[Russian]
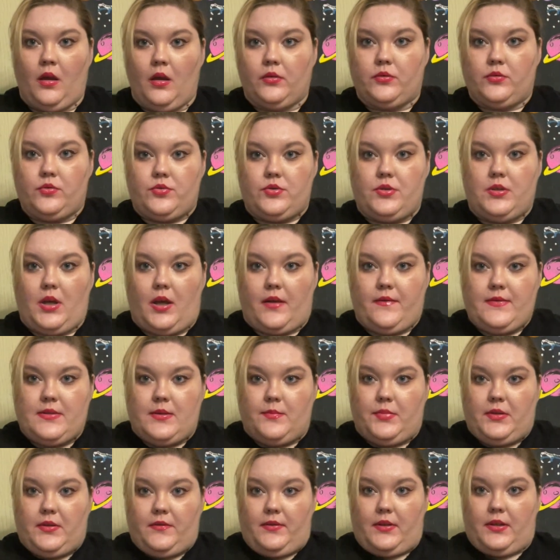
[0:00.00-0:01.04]
Друзья,
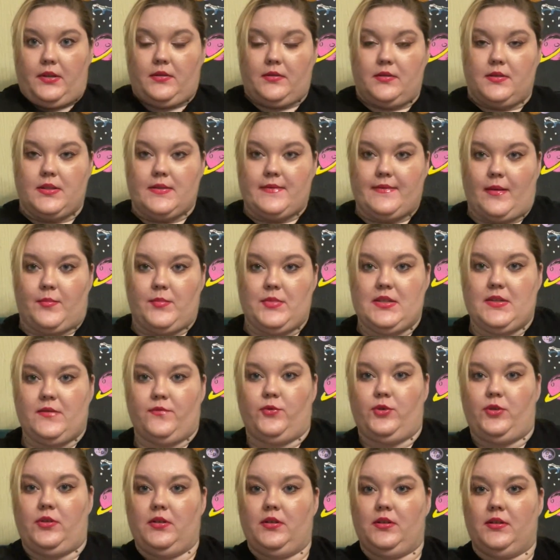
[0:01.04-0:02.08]
всем привет! С вами
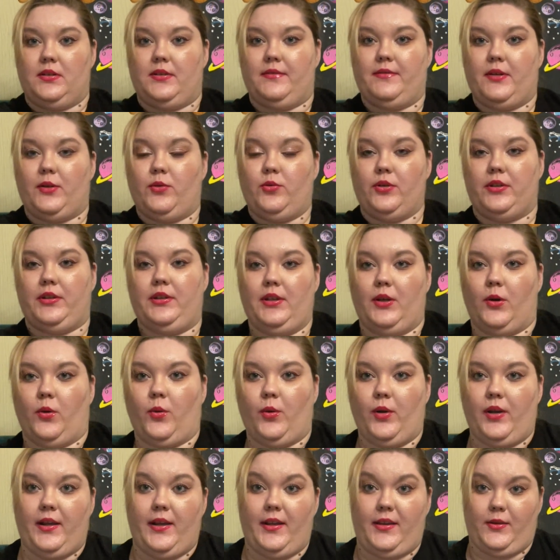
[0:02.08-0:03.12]
сегодня новогодний
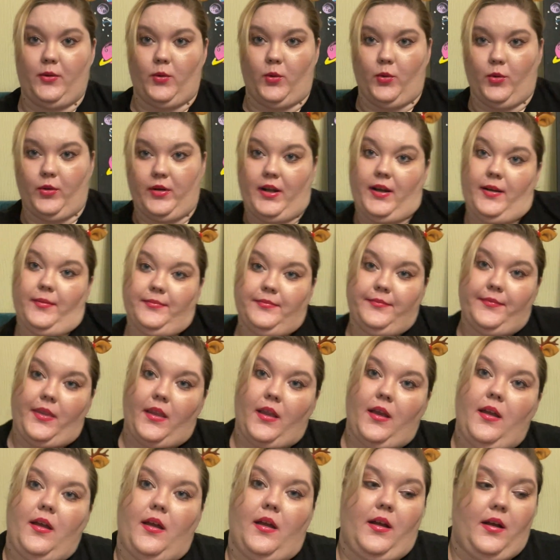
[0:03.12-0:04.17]
Олень Оля.
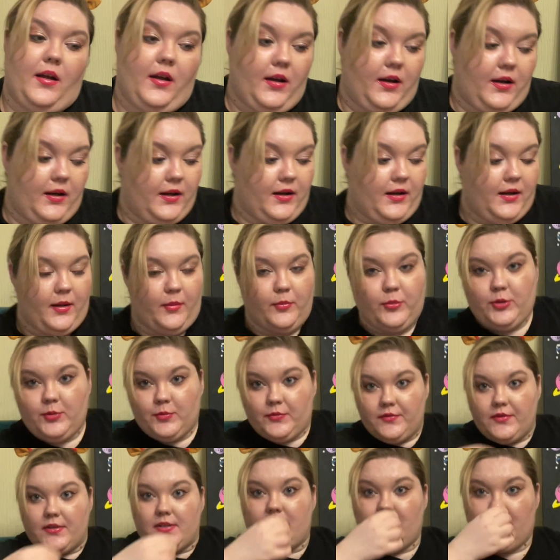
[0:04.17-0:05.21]
А,
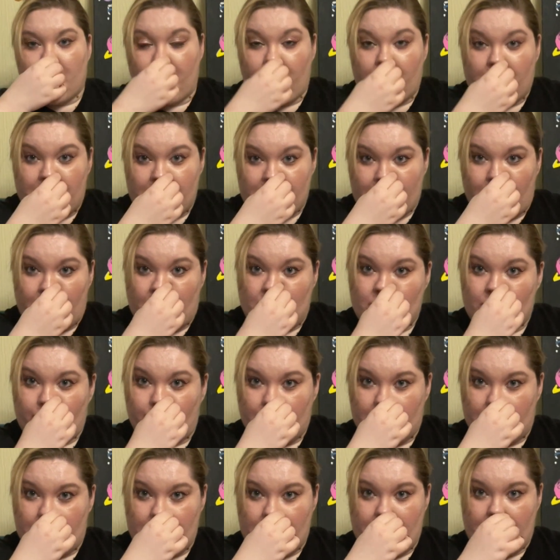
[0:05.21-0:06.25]
будем говорить с вами, с вами о
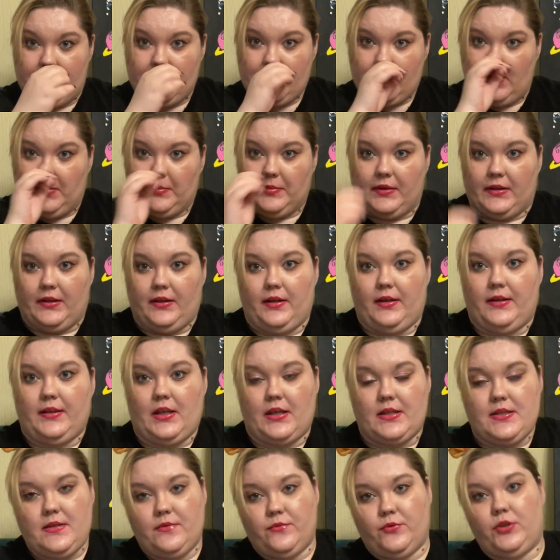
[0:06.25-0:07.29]
чем-то интересном. А,
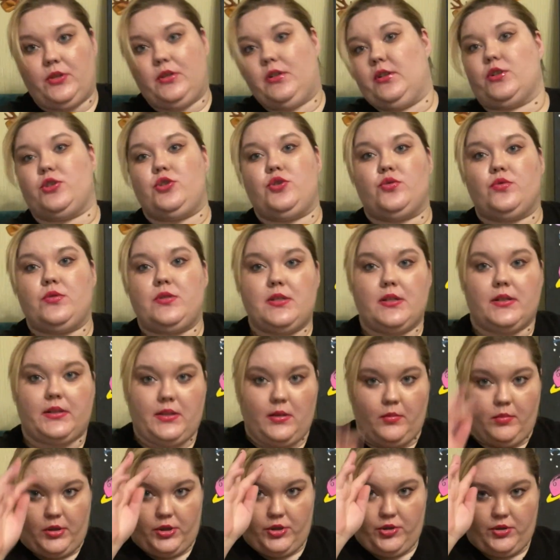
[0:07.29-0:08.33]
я сегодня хочу сделать
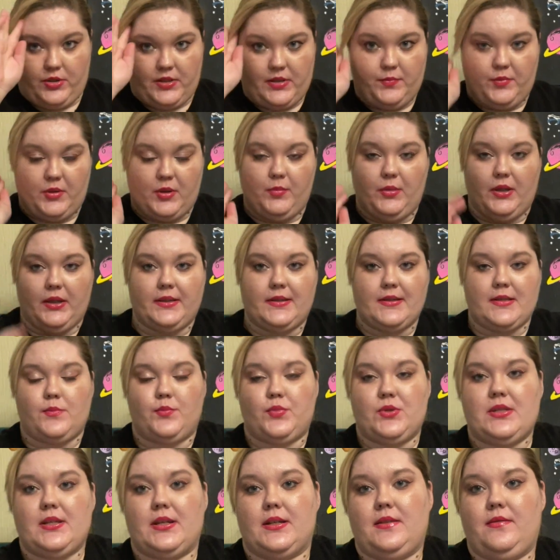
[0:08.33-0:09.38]
небольшой эксперимент и
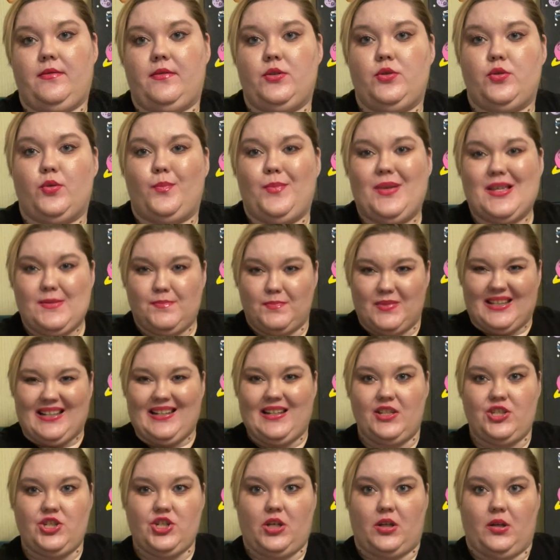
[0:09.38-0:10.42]
записать видео без
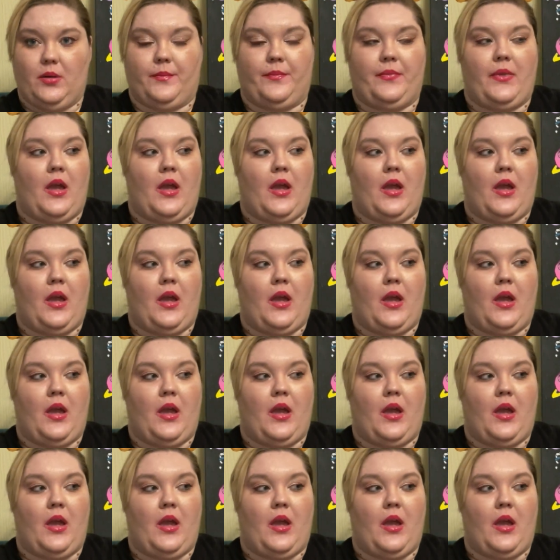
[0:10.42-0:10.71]
петлички,